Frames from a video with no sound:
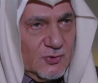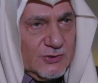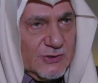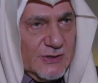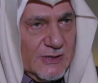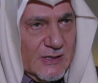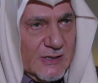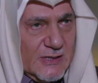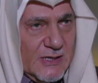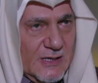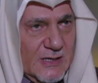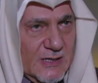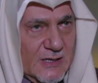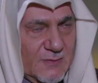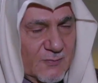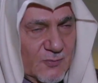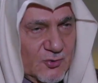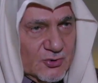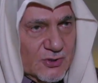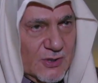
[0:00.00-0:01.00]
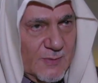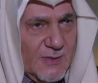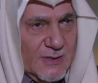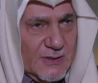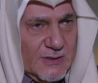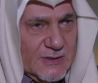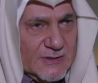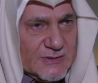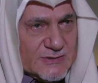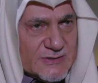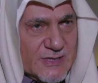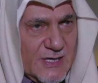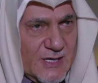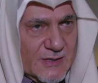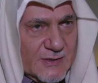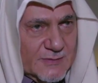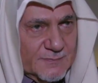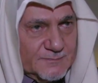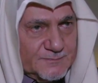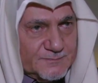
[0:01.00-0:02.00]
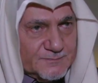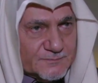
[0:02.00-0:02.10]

قلت لك على المؤتمر اللي صار